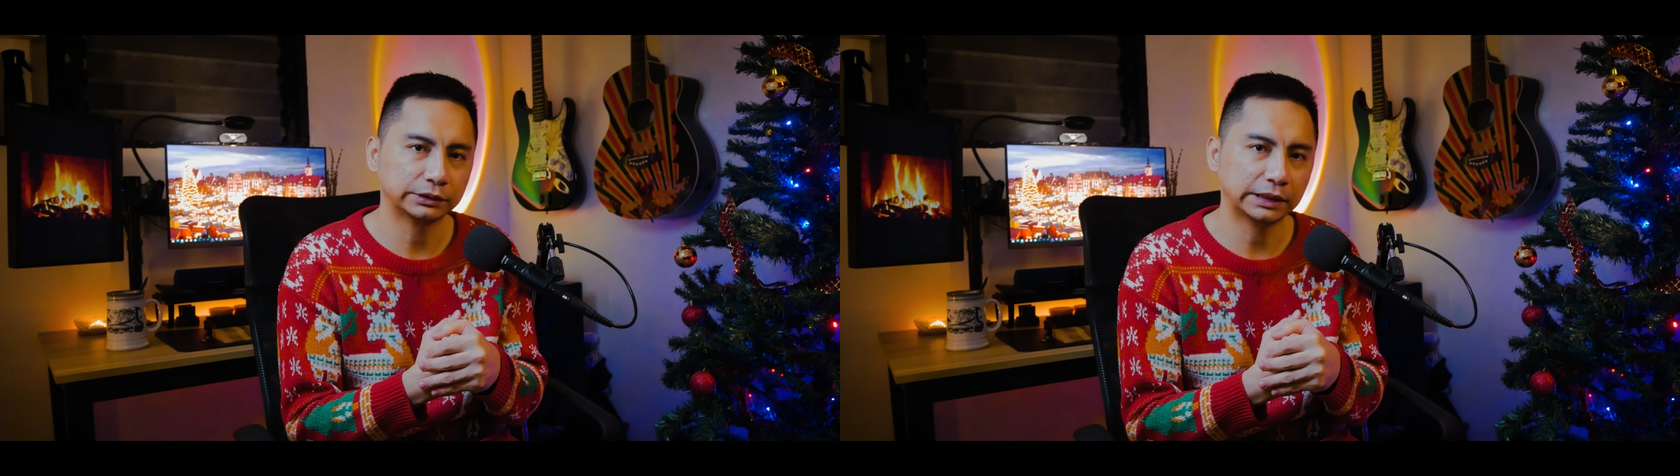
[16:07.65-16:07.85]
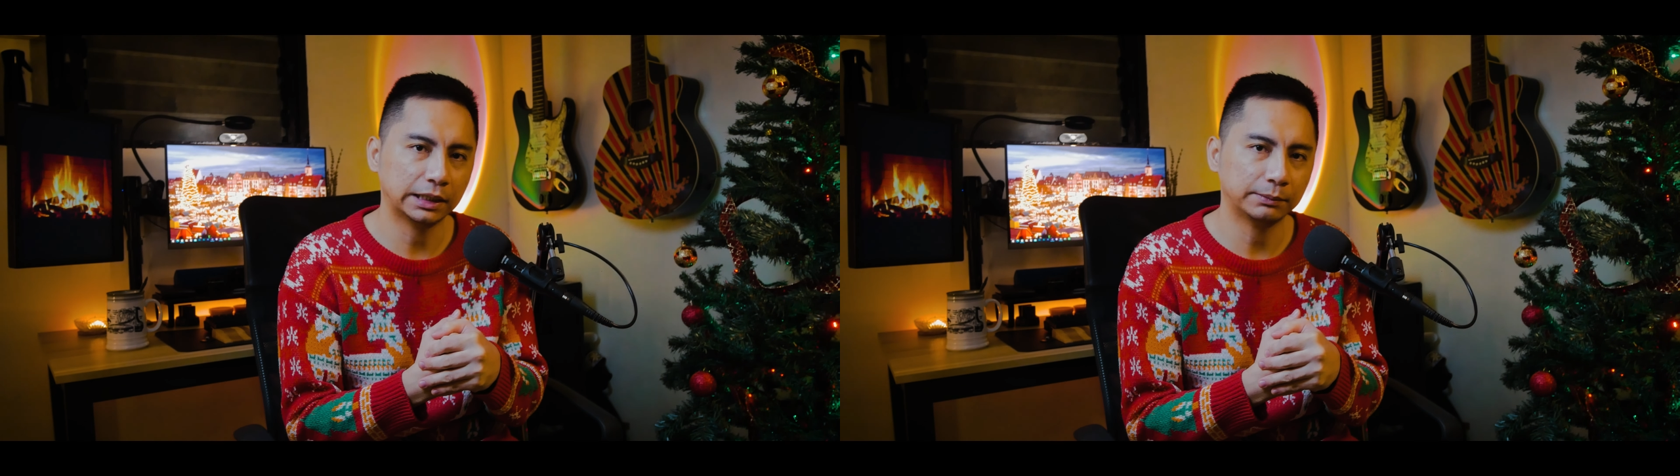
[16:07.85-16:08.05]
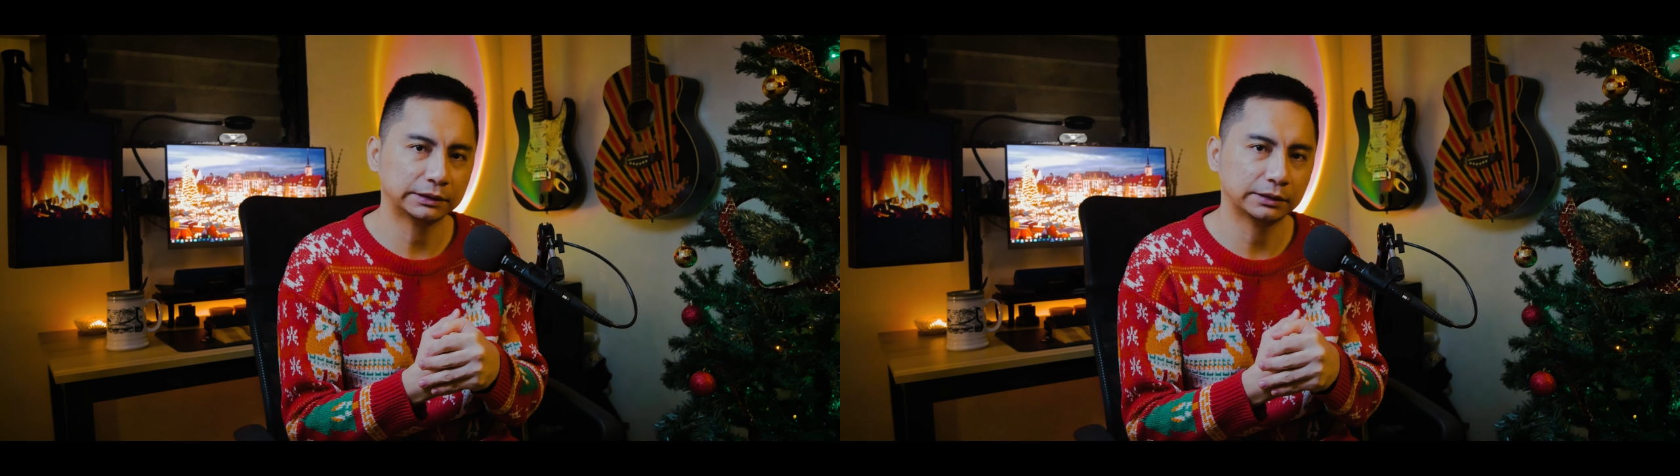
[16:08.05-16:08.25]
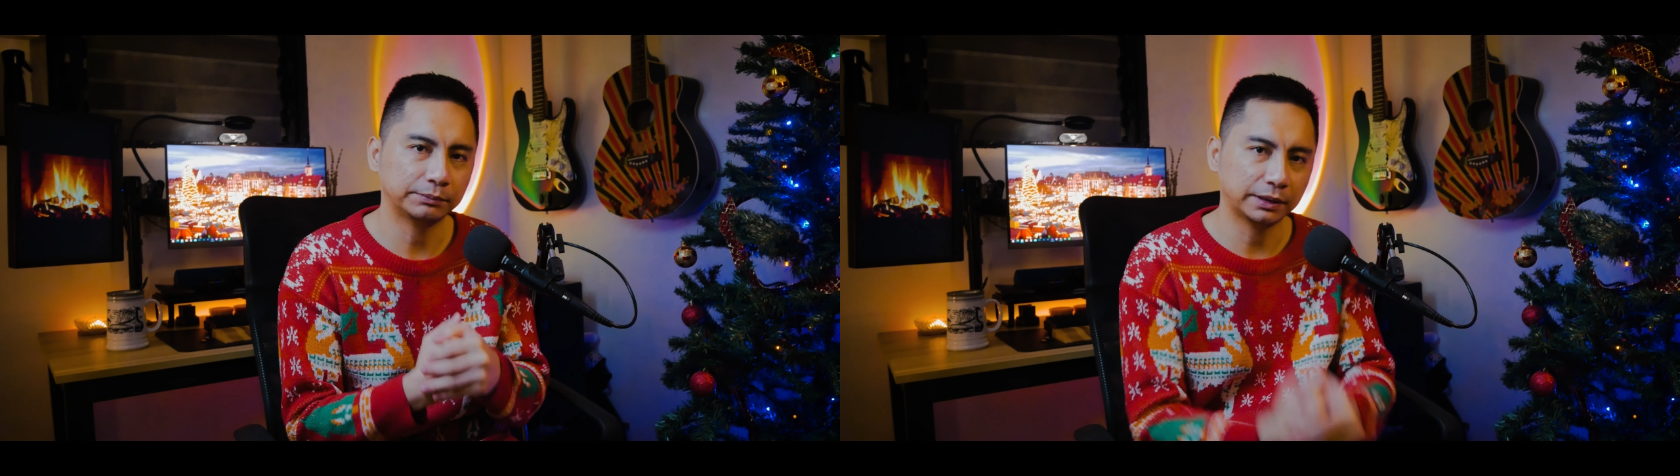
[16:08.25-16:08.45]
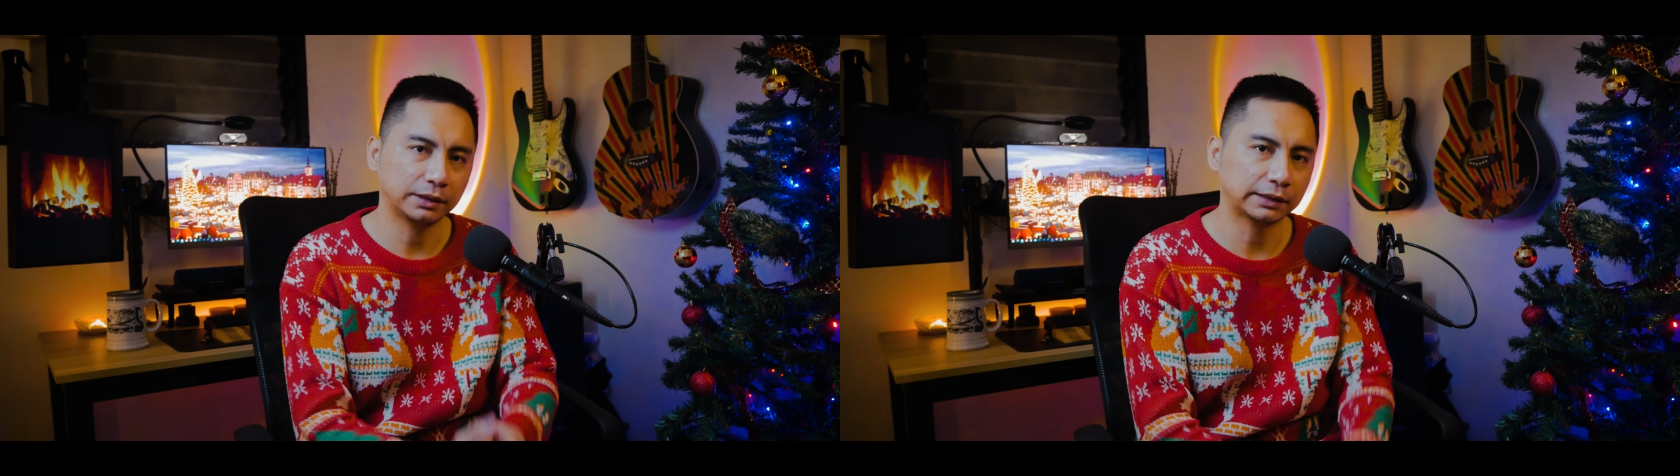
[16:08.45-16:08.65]
salamat sa
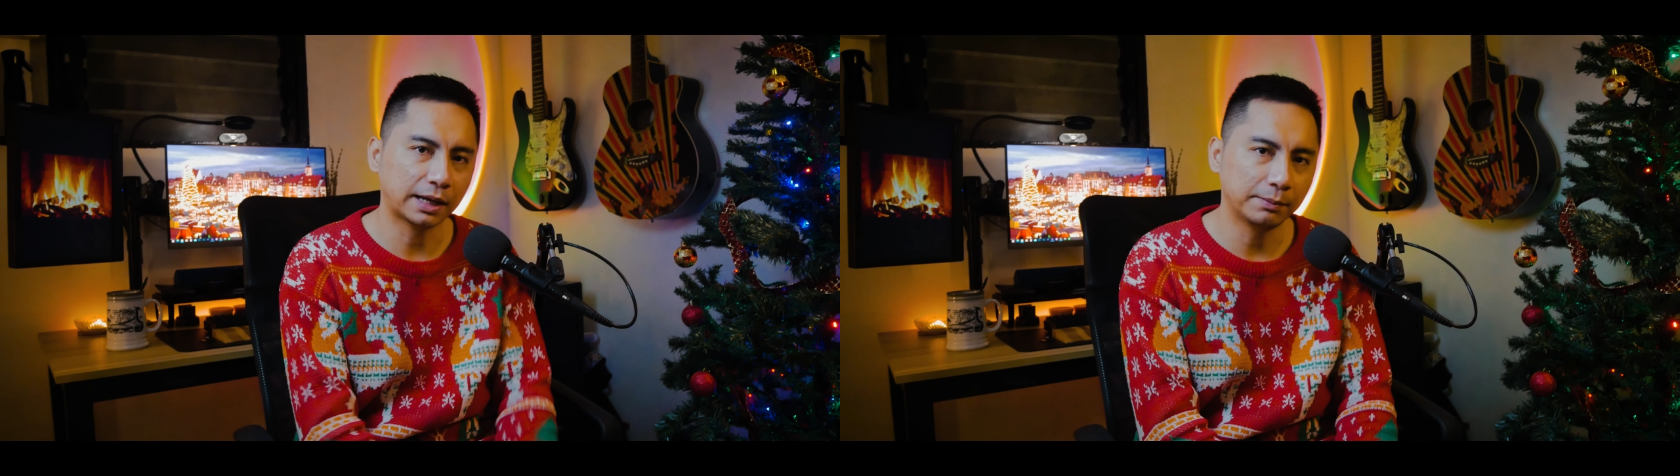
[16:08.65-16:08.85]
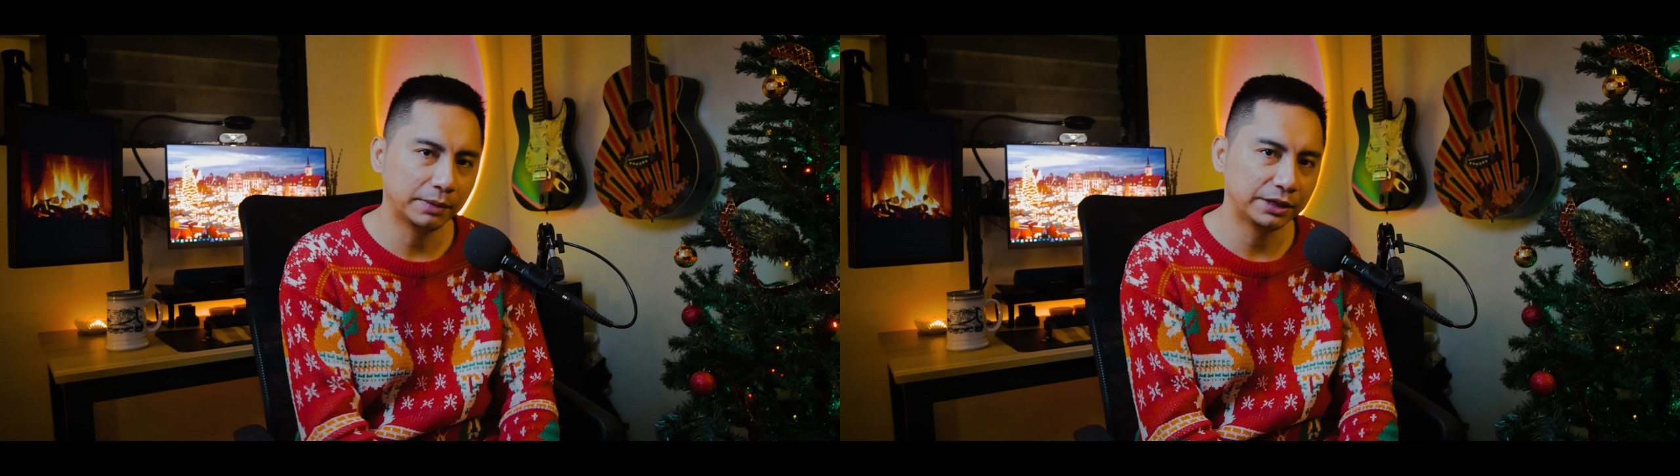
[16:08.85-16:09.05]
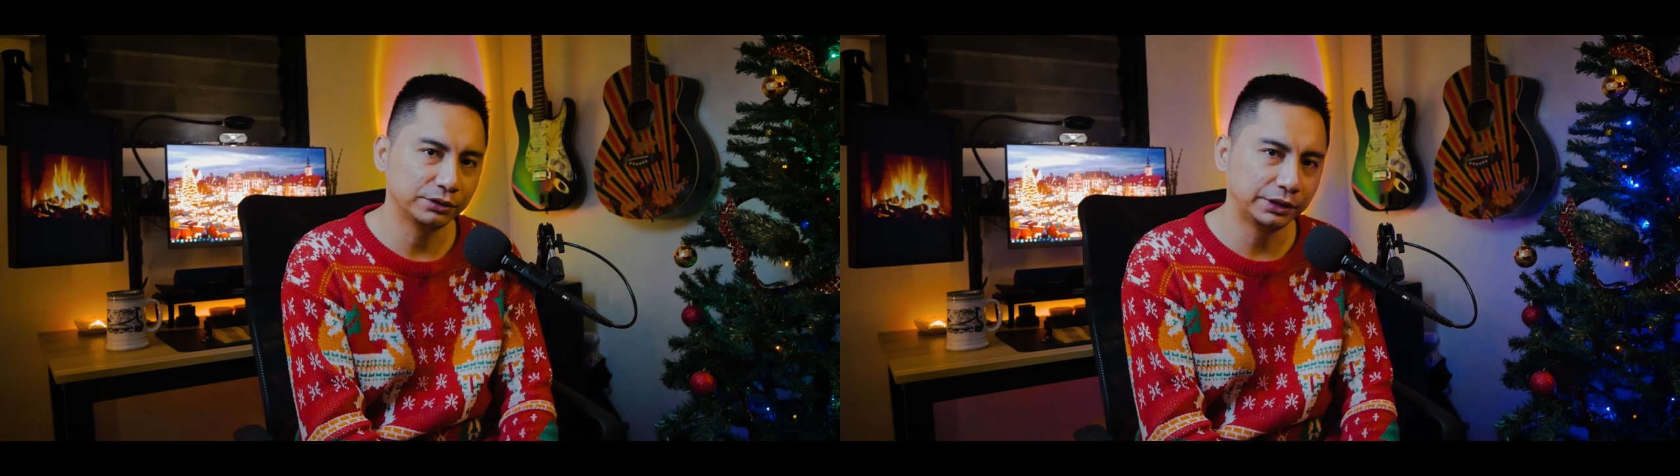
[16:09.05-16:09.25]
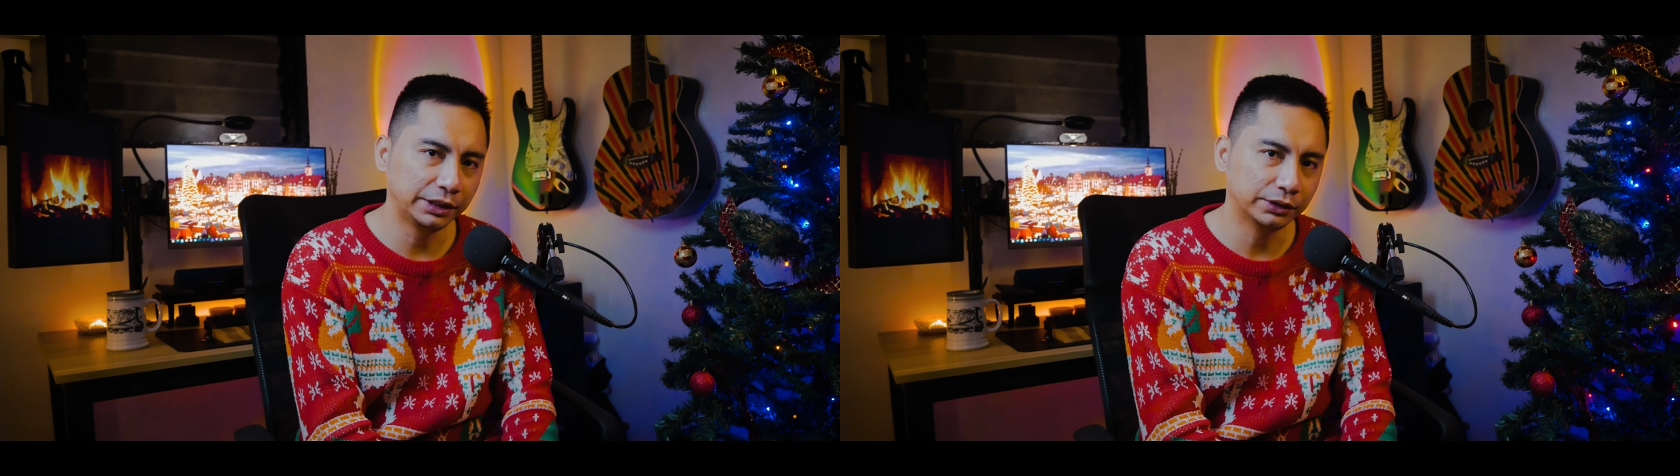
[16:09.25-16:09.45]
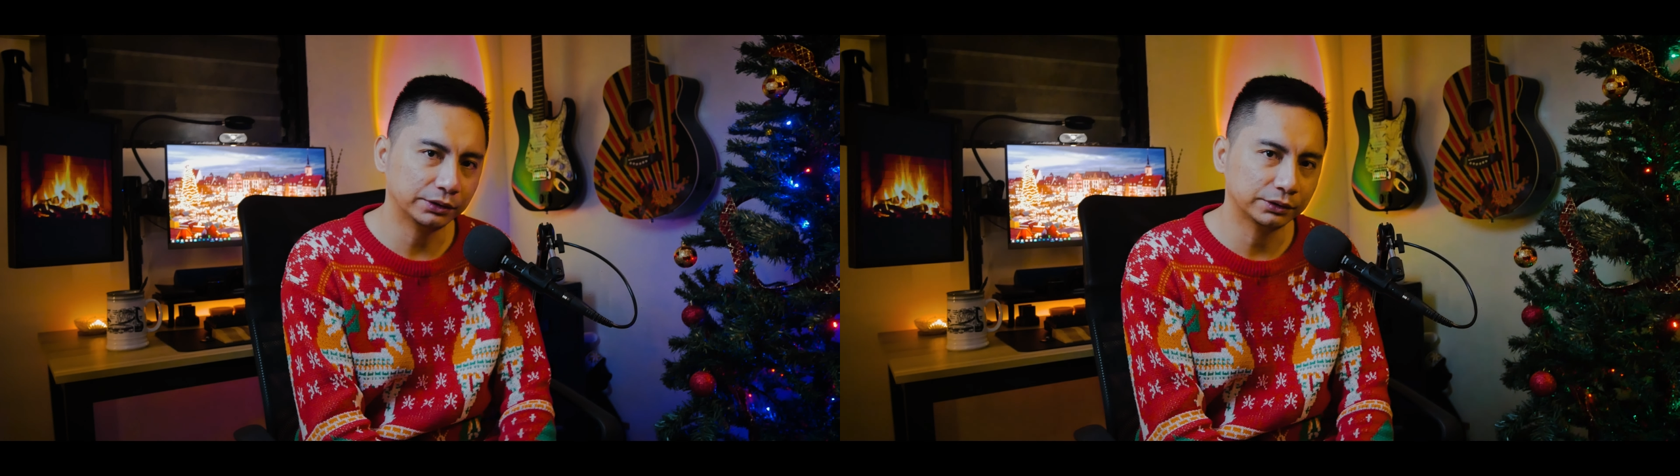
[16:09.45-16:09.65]
pagtambay nyo
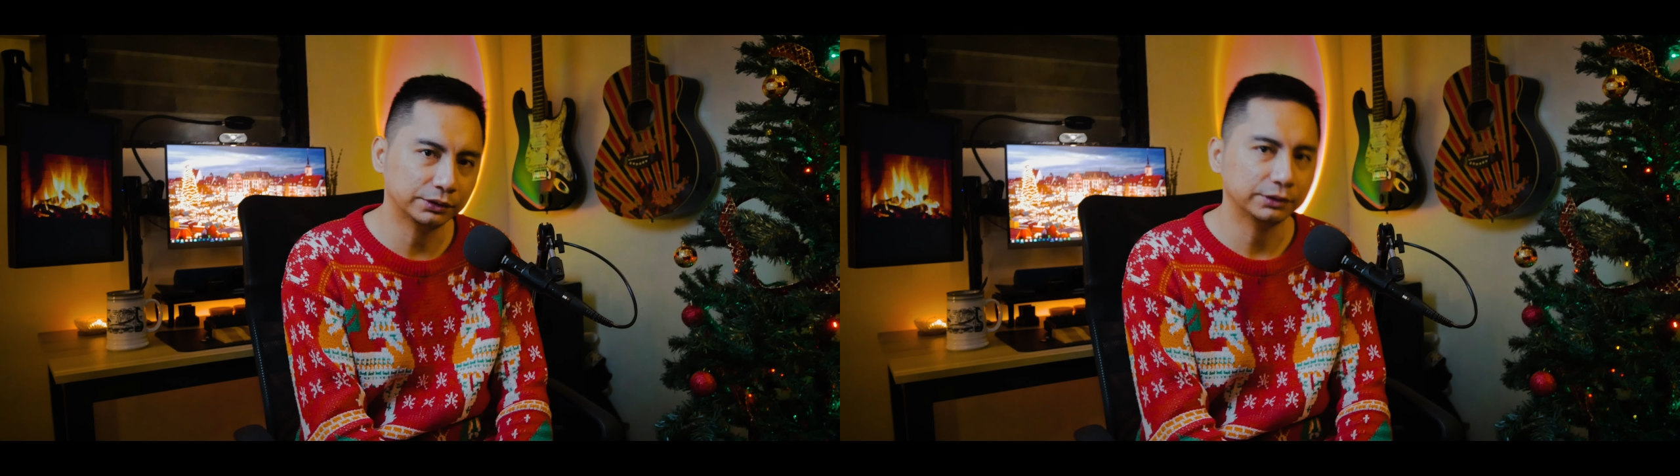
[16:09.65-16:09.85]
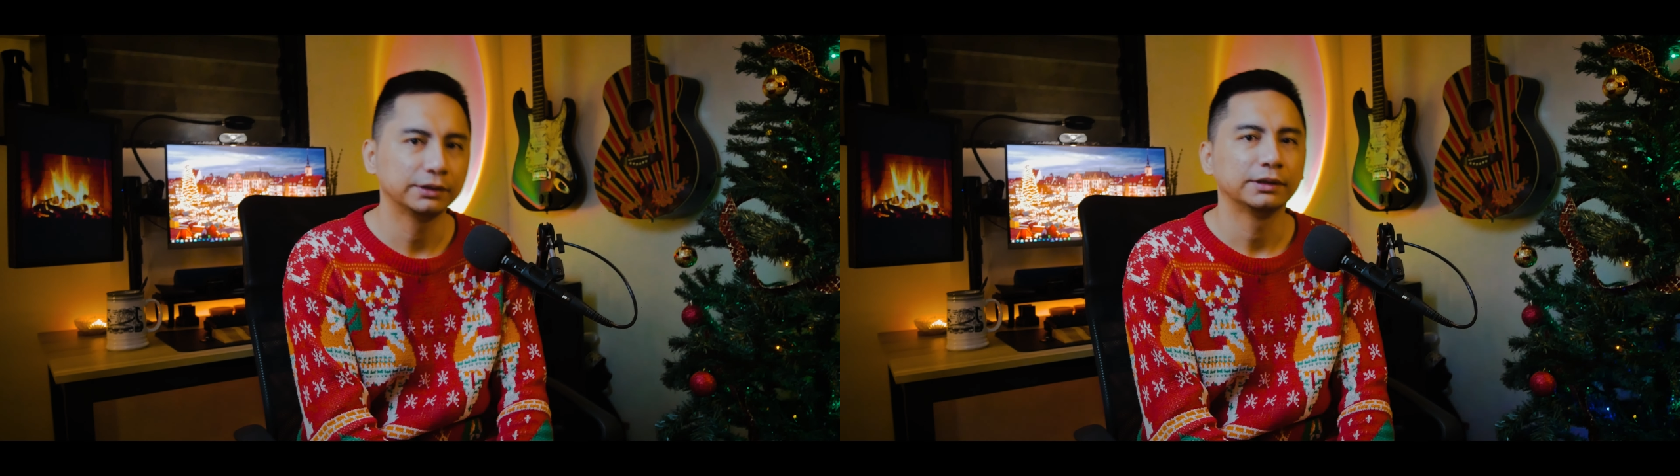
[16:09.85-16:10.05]
dito, no?